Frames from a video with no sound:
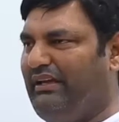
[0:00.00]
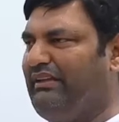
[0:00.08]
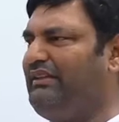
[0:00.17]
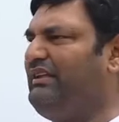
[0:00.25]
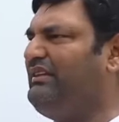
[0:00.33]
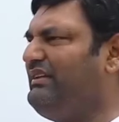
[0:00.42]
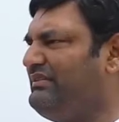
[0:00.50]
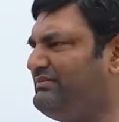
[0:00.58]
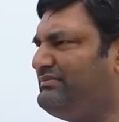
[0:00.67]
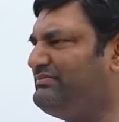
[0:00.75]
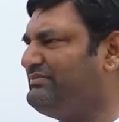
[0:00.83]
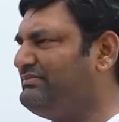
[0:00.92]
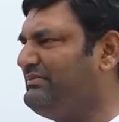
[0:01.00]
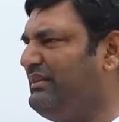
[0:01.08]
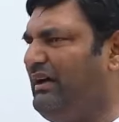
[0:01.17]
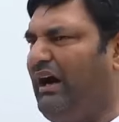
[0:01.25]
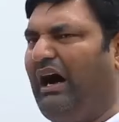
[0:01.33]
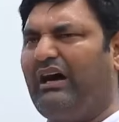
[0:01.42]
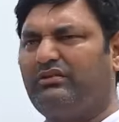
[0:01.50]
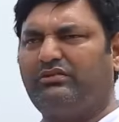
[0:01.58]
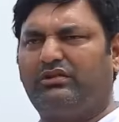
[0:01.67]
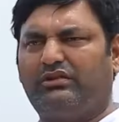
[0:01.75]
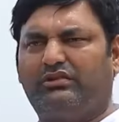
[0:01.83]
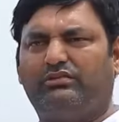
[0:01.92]
ఏంది ఇది ఆరు
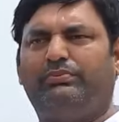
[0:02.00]
కోట్ల